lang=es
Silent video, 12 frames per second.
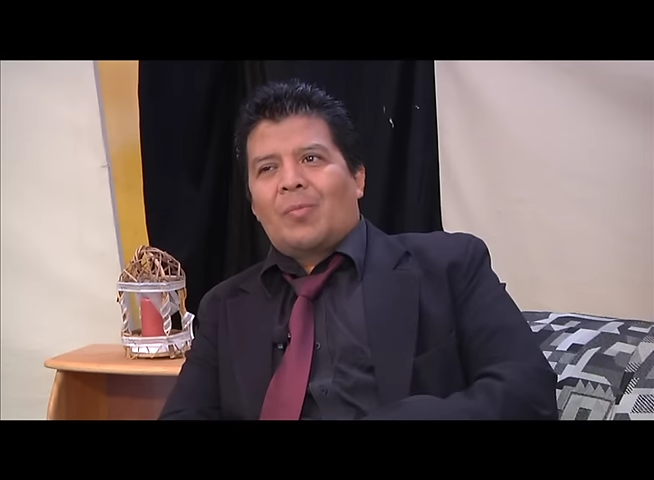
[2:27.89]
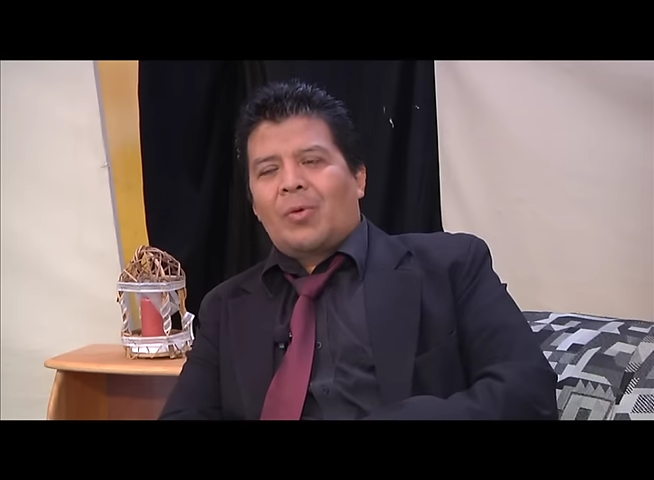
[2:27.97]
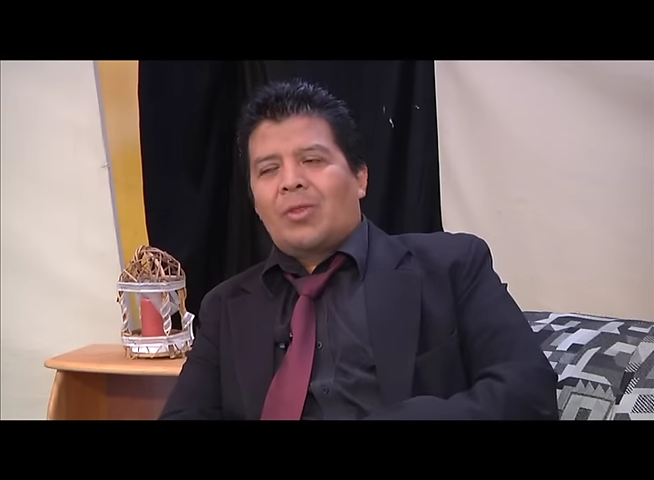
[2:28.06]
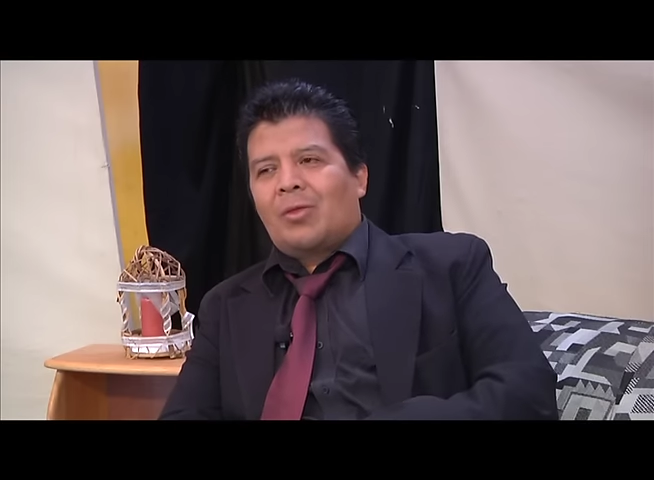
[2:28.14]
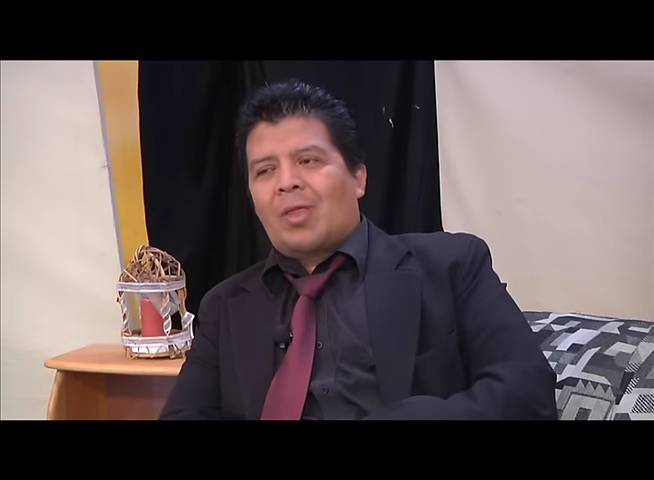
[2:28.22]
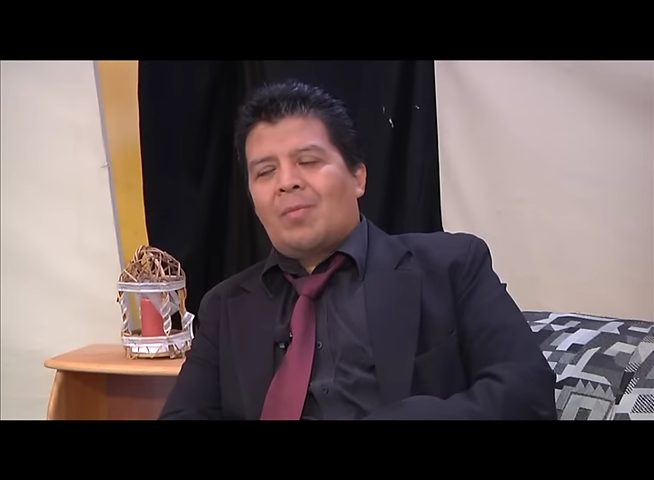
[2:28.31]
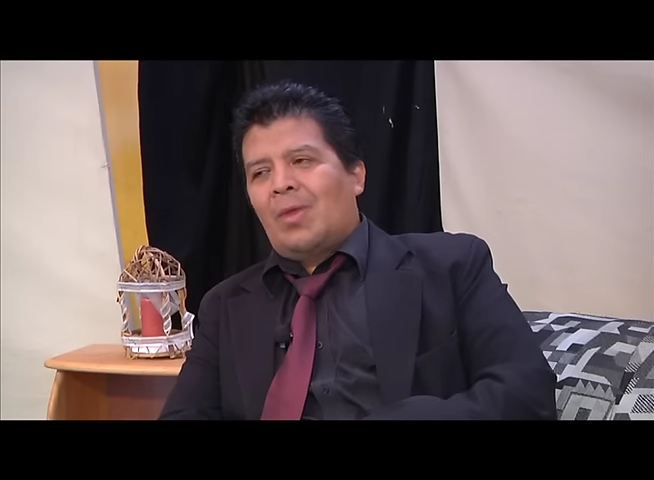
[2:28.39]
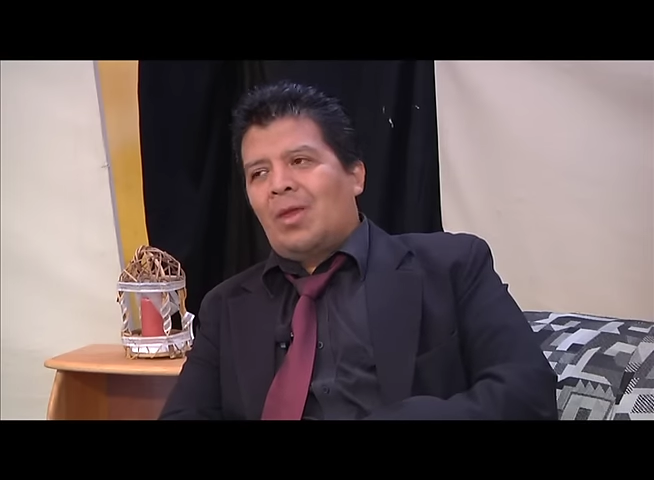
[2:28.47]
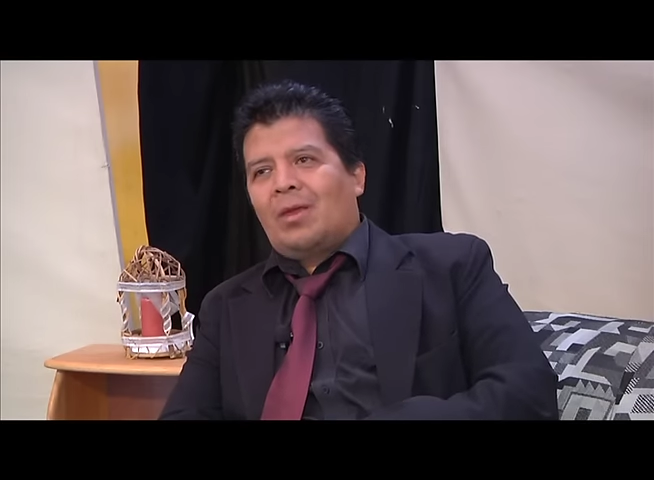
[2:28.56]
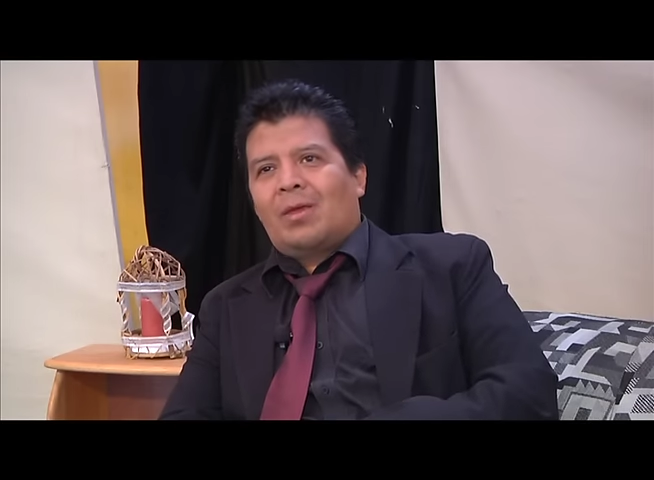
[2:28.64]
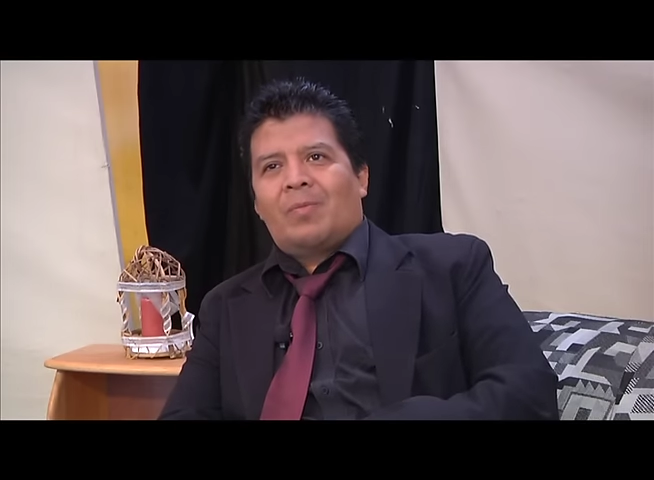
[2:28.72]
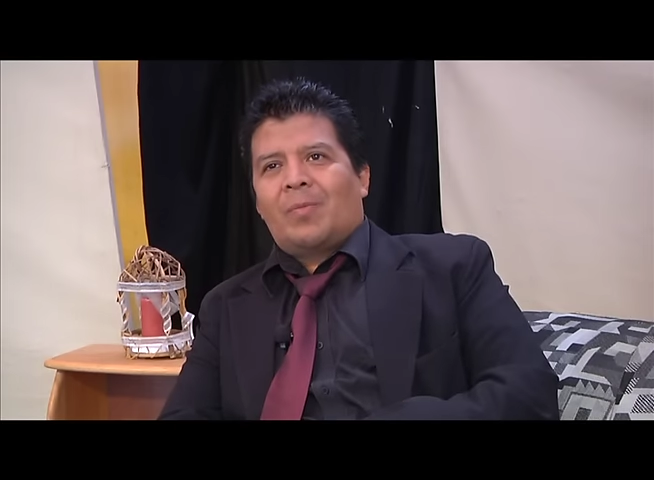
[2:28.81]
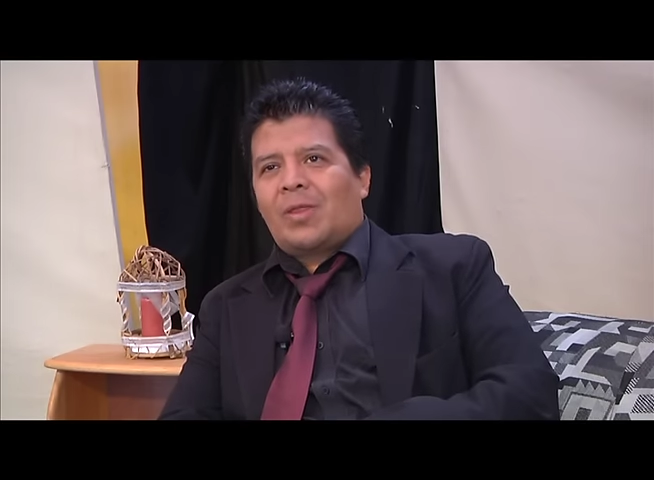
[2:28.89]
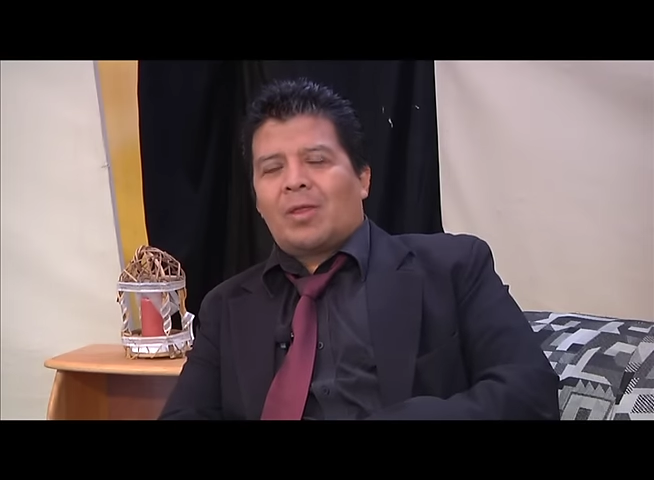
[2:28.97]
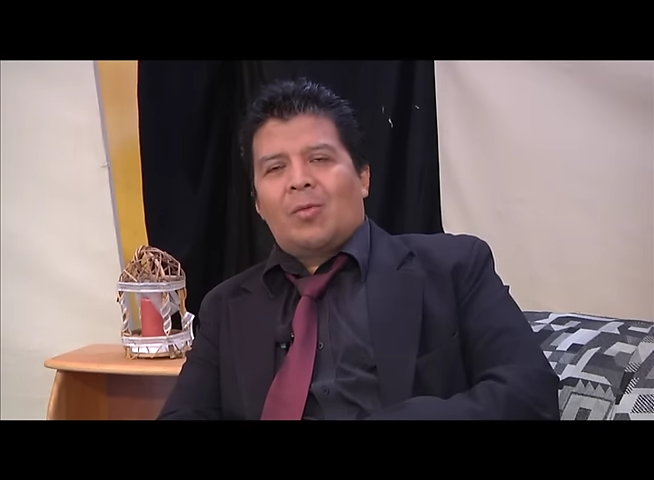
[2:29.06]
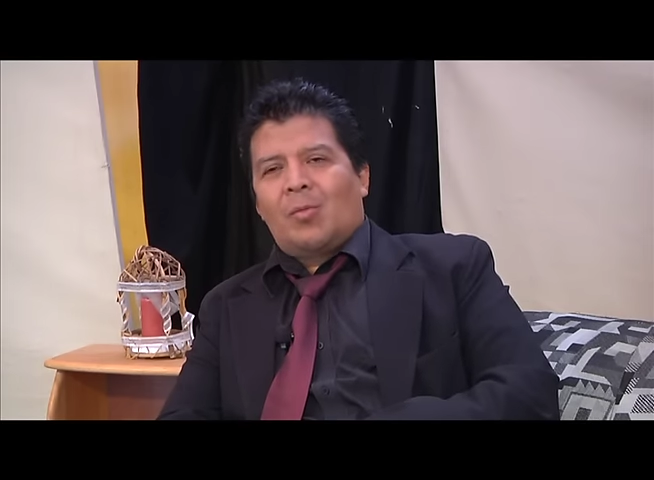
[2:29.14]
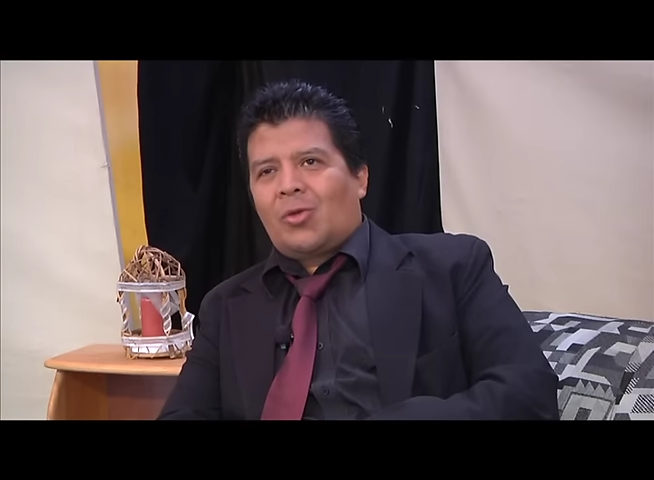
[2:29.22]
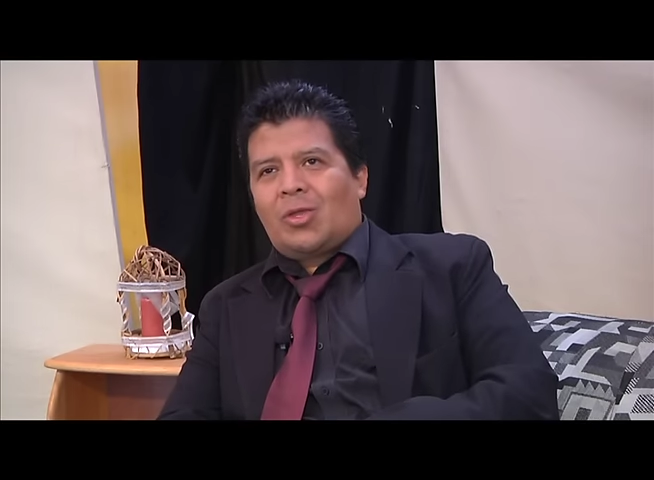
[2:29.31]
pues yo también he
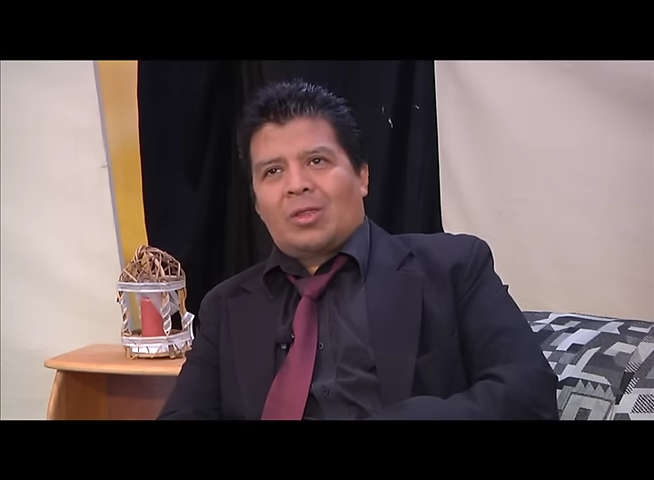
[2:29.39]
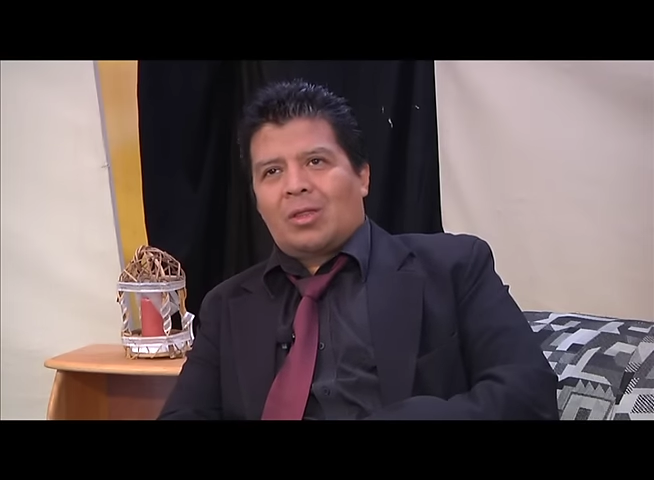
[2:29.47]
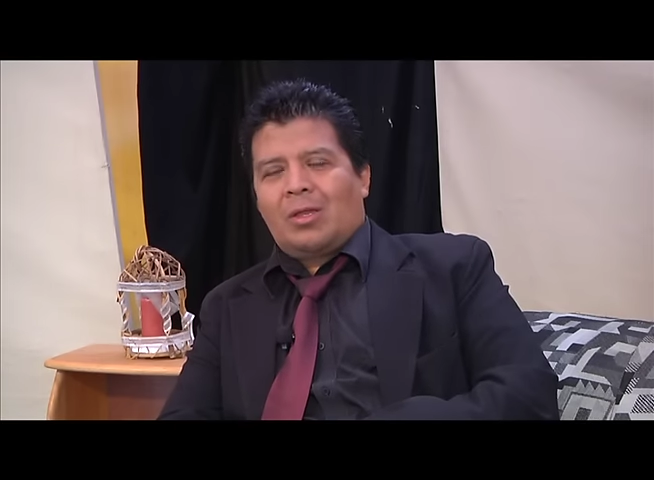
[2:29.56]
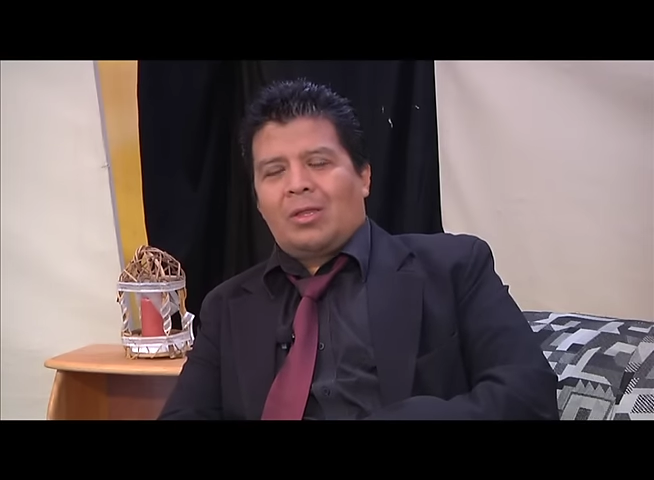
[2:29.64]
pasado muchas